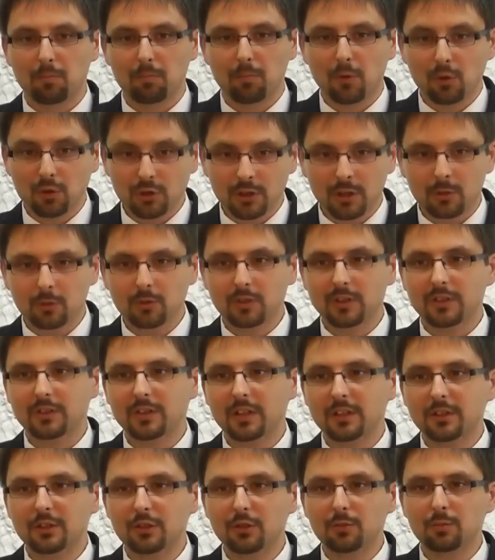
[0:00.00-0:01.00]
można
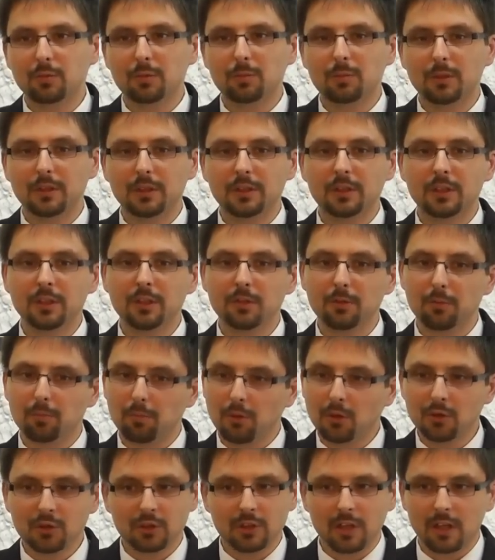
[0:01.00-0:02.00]
uzasadnić biblijnie?
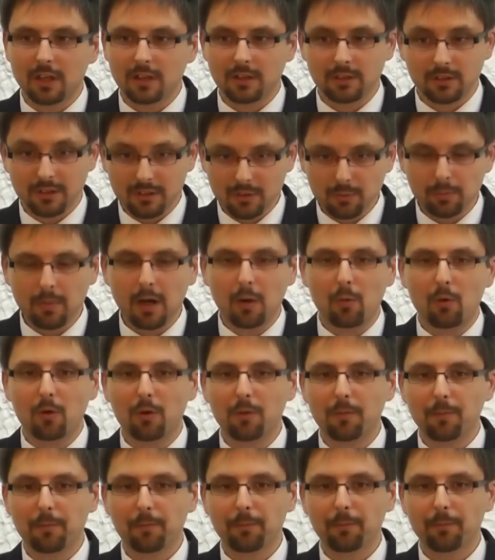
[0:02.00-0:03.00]
Można, ale to jest
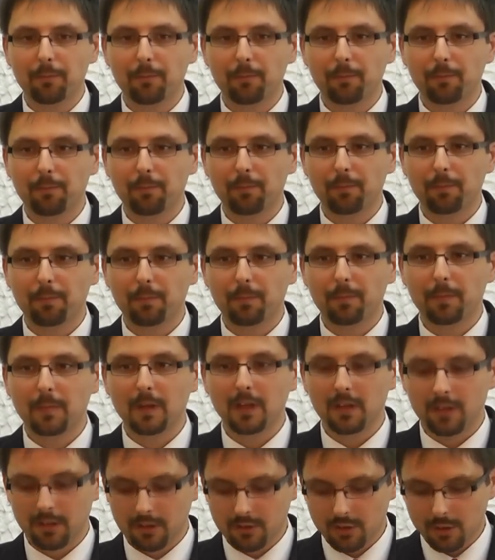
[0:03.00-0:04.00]
mało.
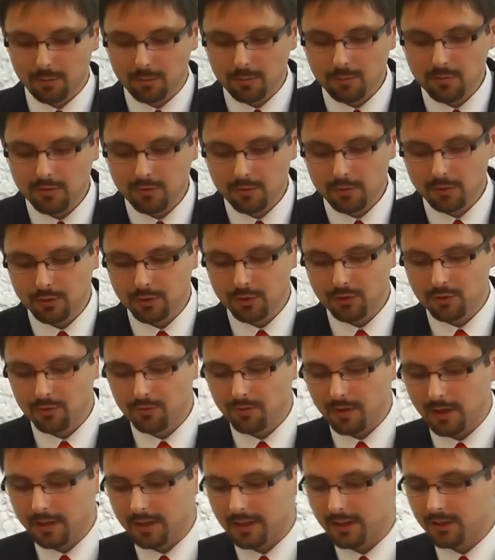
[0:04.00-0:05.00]
Chciałbym zwrócić
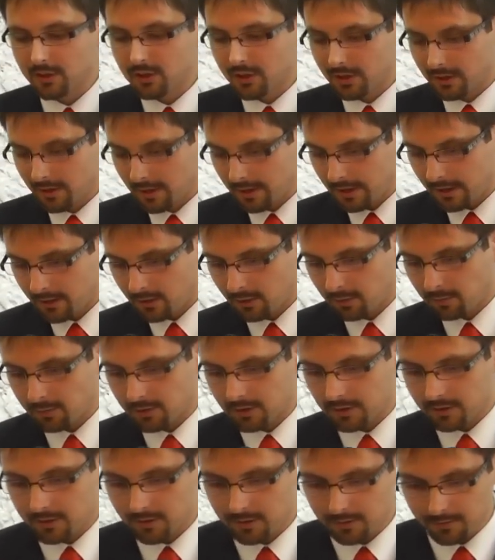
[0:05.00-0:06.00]
uwagę jeszcze na jedną
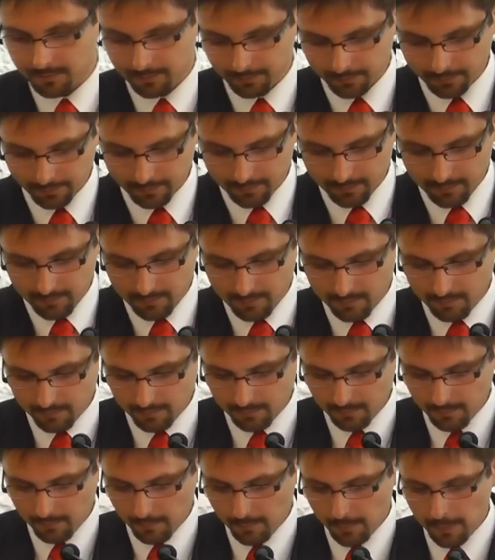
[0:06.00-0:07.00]
rzecz.
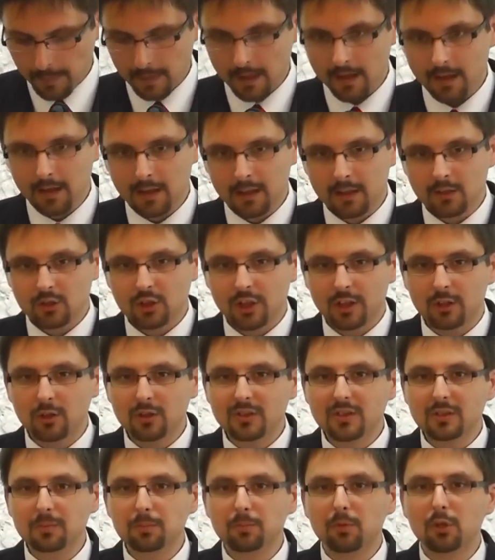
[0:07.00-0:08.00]

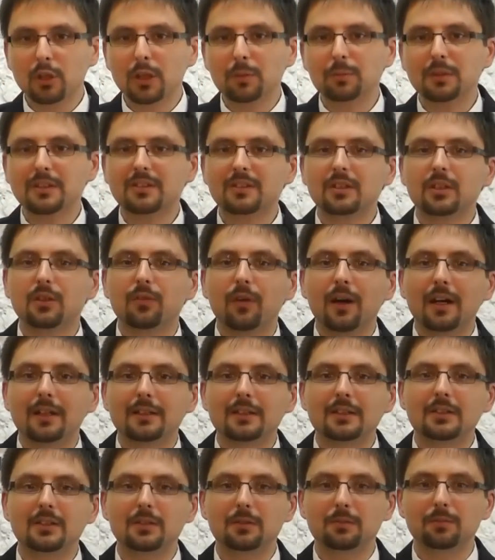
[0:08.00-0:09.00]
Czego symbolem jest
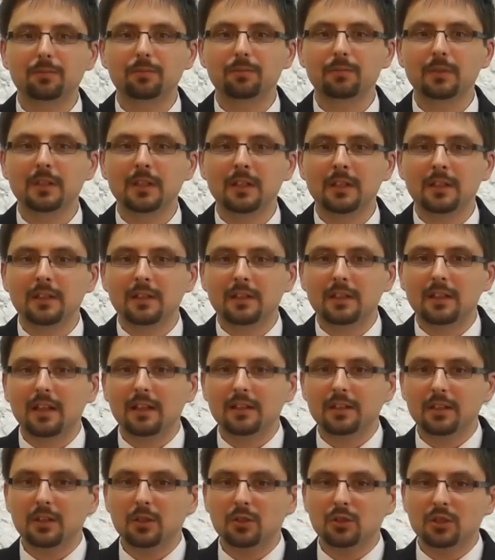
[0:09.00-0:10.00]
kwas?
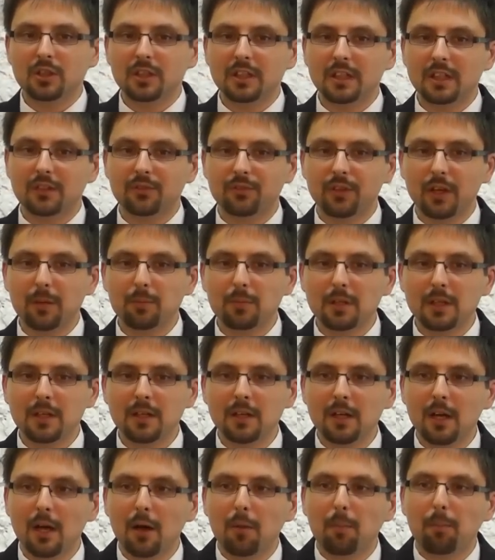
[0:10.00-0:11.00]
Dlatego, że jak
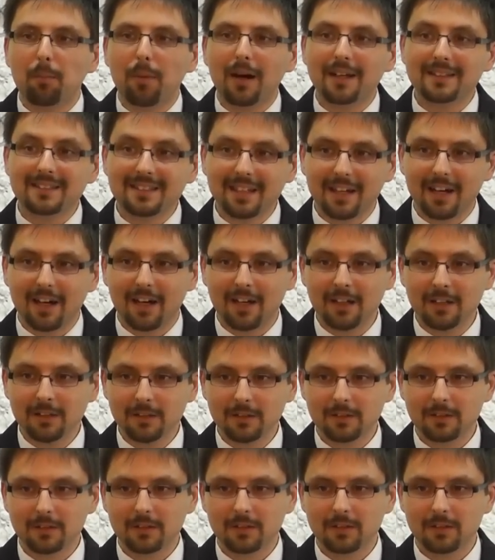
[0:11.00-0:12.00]
wiemy, Pascha